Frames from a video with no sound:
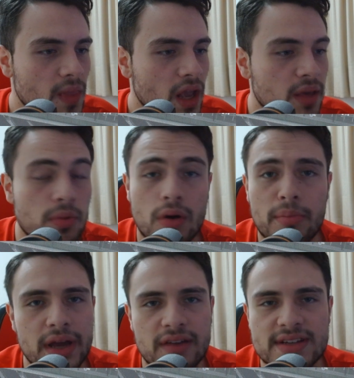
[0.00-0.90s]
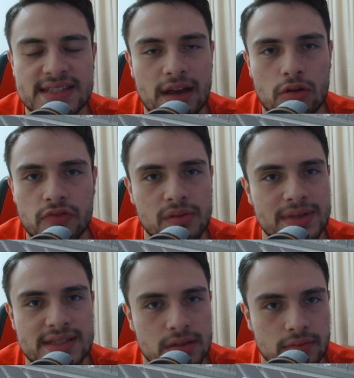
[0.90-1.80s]
E bom, amanhã vai ser a
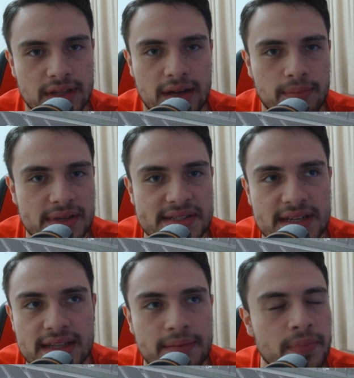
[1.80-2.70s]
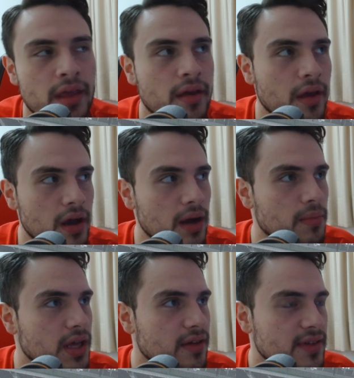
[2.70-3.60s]
confirmação, tá, rapaziada?
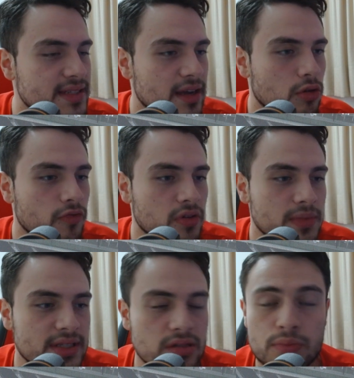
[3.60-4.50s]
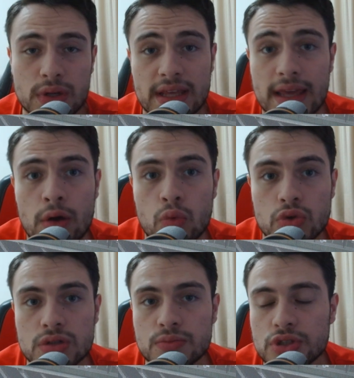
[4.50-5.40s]
Amanhã vai ser a confirmação, porque é o
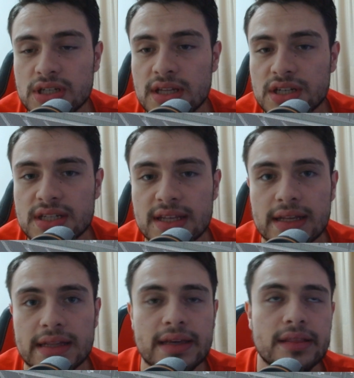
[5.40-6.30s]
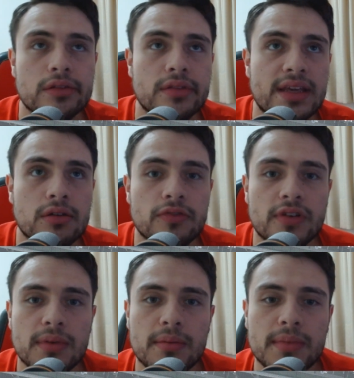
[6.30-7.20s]
último dia da janela, né? Então tem que
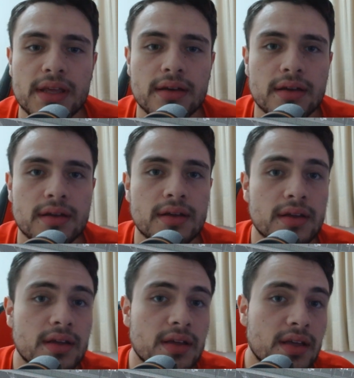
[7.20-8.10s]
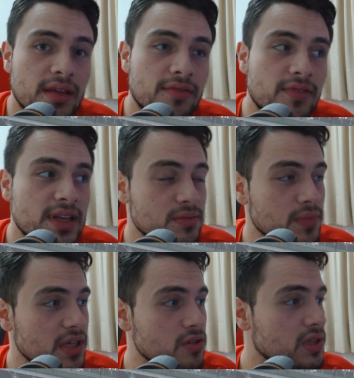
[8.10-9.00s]
confirmar amanhã.
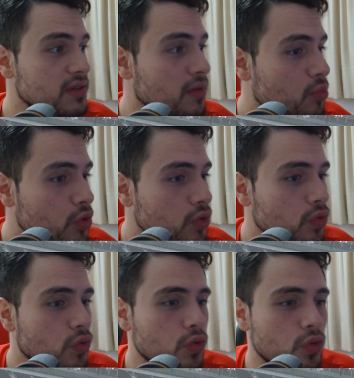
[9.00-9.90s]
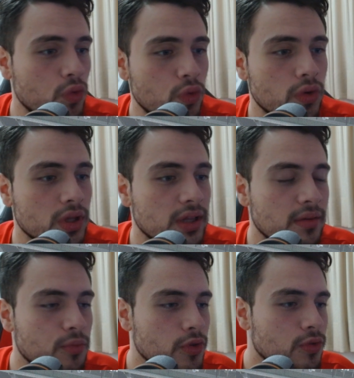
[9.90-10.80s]
Infelizmente eu tava muito. Eu tava
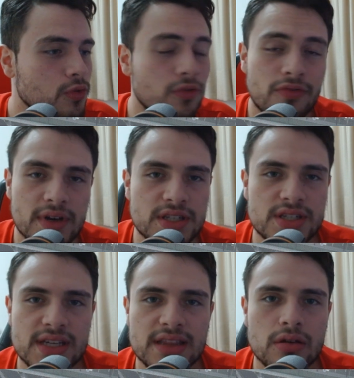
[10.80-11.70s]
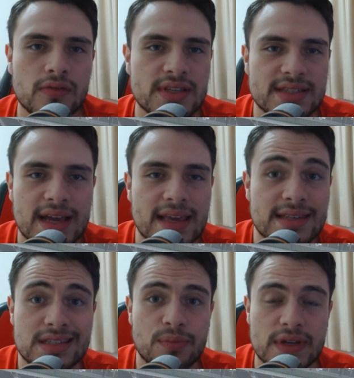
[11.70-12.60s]
muito confiante de que talvez
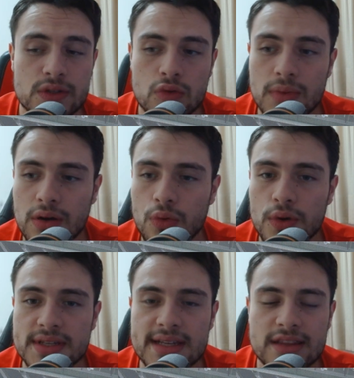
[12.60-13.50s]
saísse mais alguma coisa, né?